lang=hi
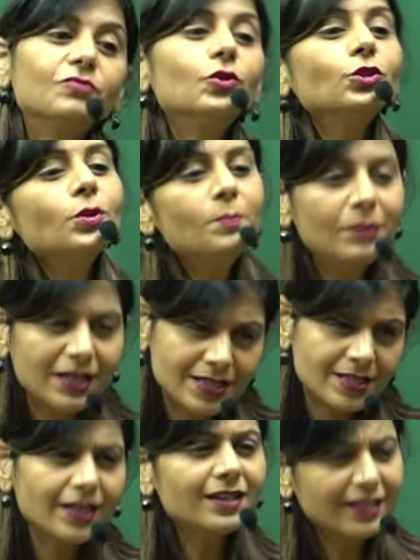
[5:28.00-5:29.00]
वो तो
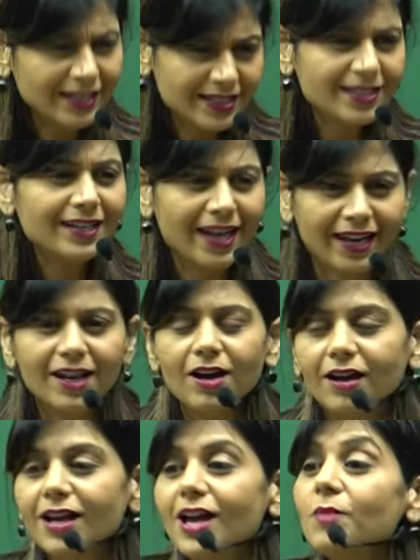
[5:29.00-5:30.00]
बेसिक रीजन है ना
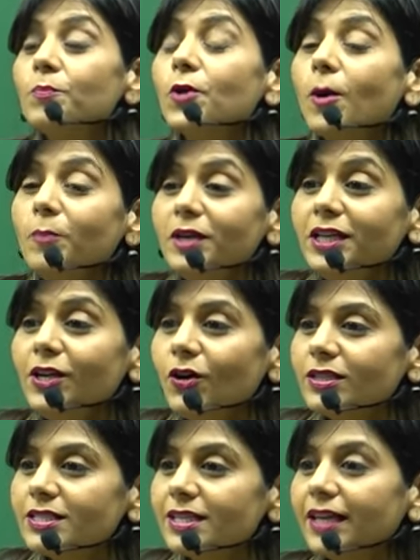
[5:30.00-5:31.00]
प्रॉपर्टी
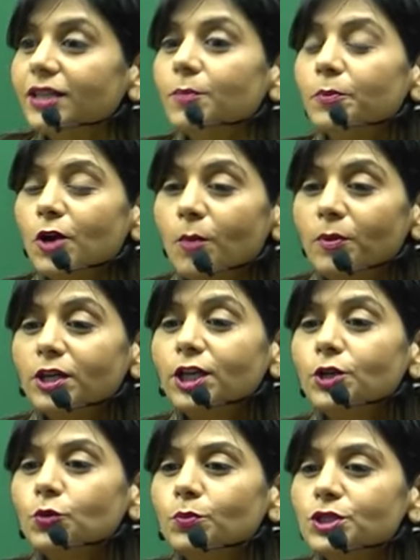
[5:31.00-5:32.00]
कौन सी है द
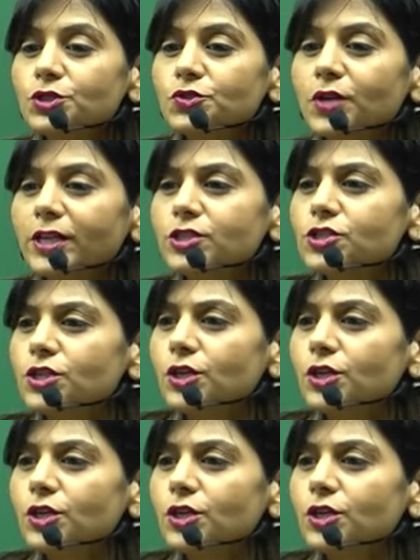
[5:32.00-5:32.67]
प्रॉपर्टी टू बी स्ट्रेच